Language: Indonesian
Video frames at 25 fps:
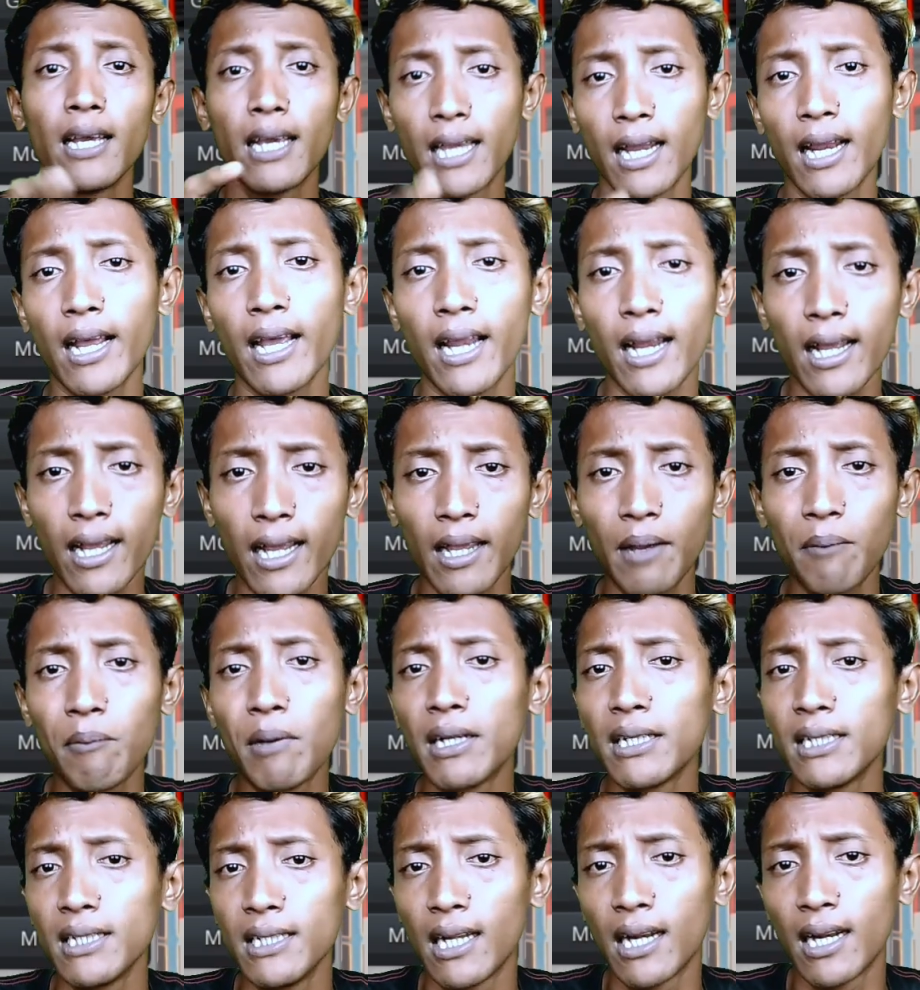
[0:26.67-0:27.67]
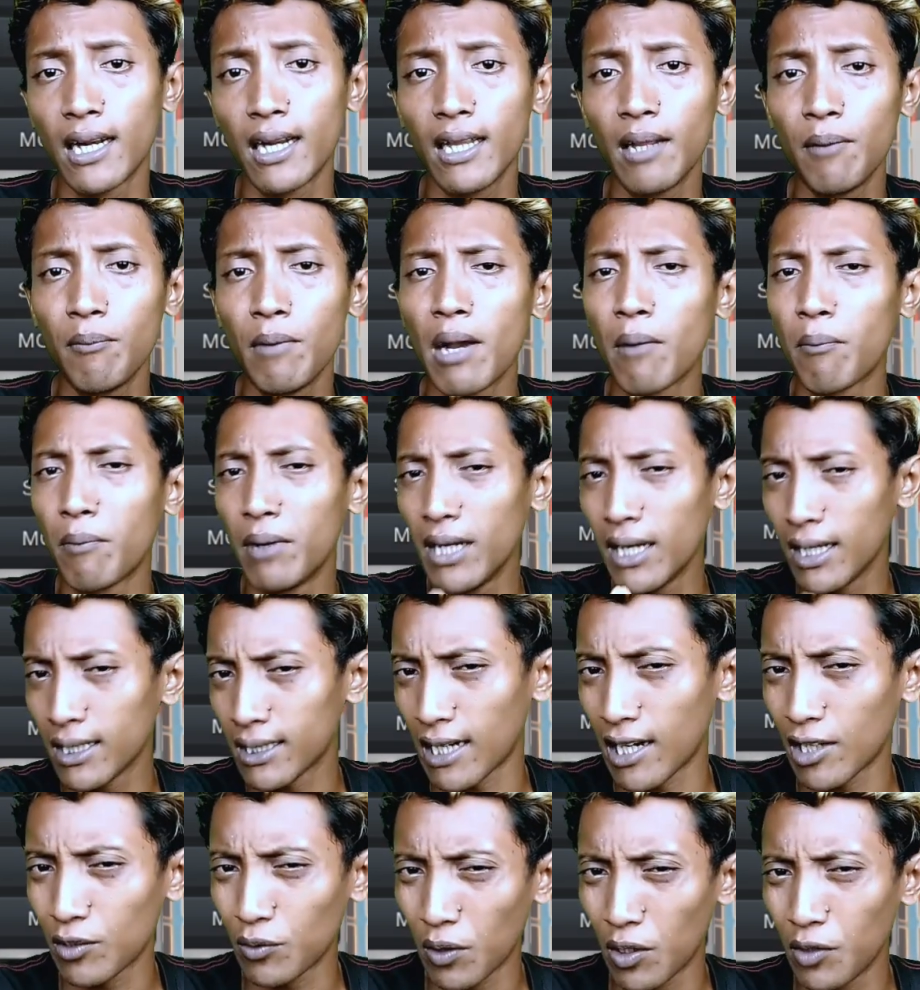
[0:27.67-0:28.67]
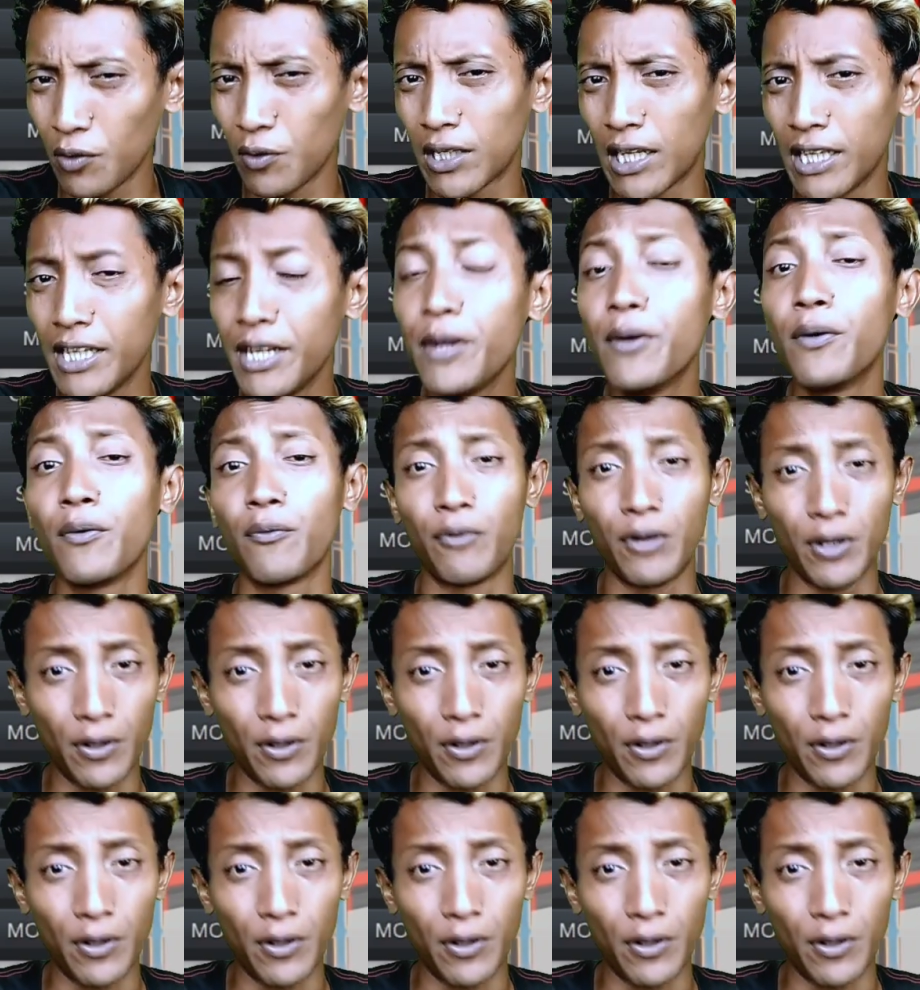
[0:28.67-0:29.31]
kira-kira kayak gimana sih jalanannya bang mending kita langsung lanjut aja yuk